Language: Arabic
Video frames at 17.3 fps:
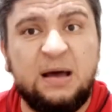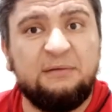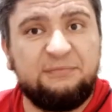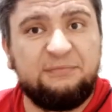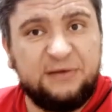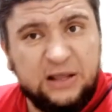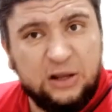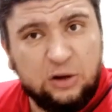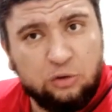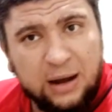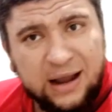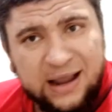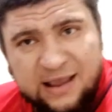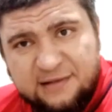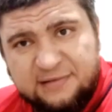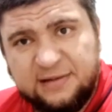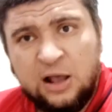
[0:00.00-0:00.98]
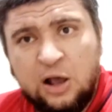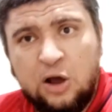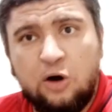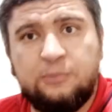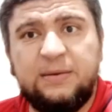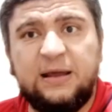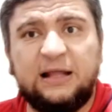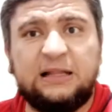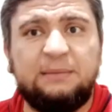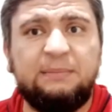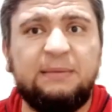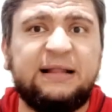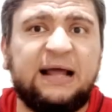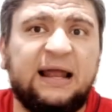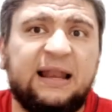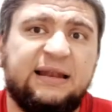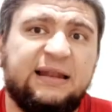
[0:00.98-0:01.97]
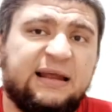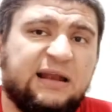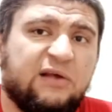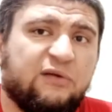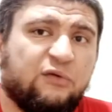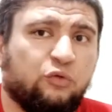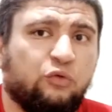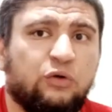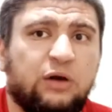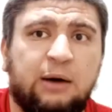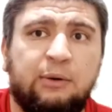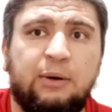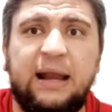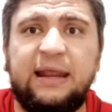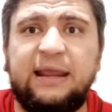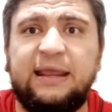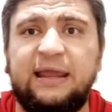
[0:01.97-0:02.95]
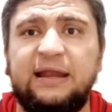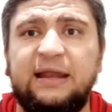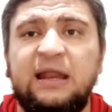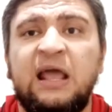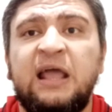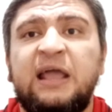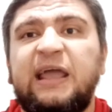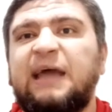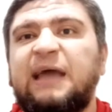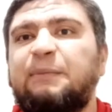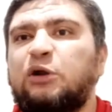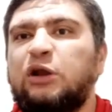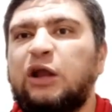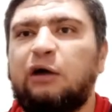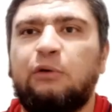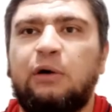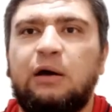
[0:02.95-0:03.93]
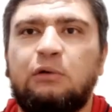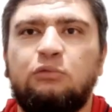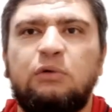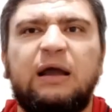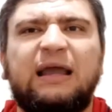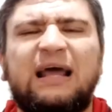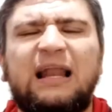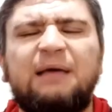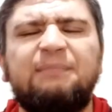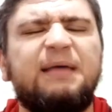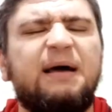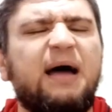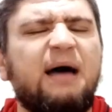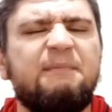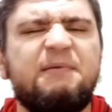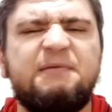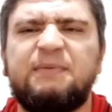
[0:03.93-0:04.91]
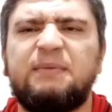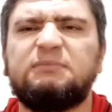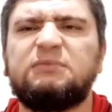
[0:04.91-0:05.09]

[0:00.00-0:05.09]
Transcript: مقفلين كويس وبنعتمد على ان احنا سون او هاري كين يجيبوا لنا جوان والكلام ده